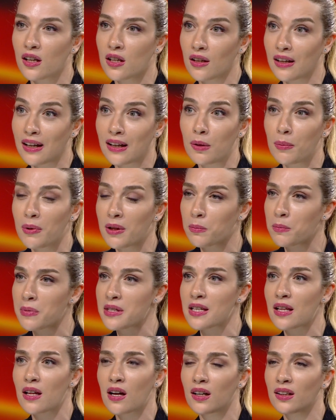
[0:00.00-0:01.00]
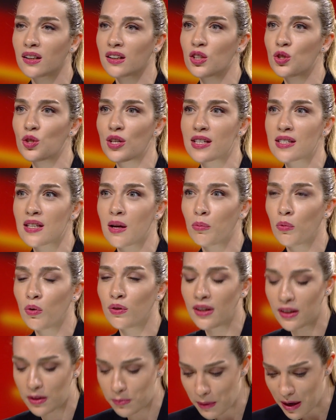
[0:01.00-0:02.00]
kalabalık masalarda hiç hesap
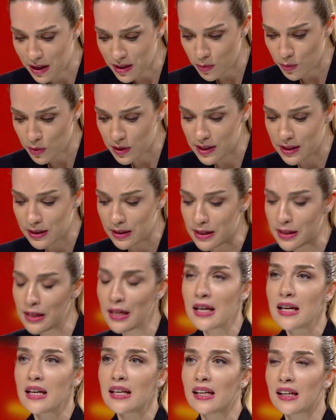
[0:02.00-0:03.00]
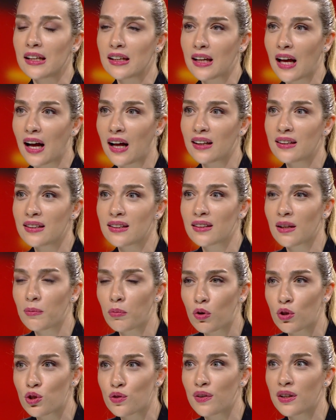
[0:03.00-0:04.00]
ödetmezmişsiniz. Yeri geldiğinde
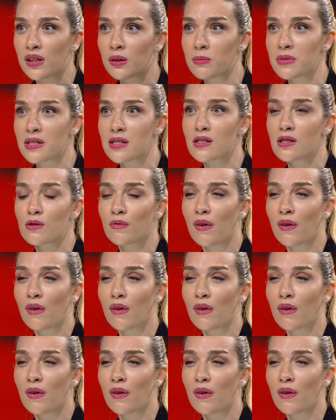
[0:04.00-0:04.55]
borç verir misiniz?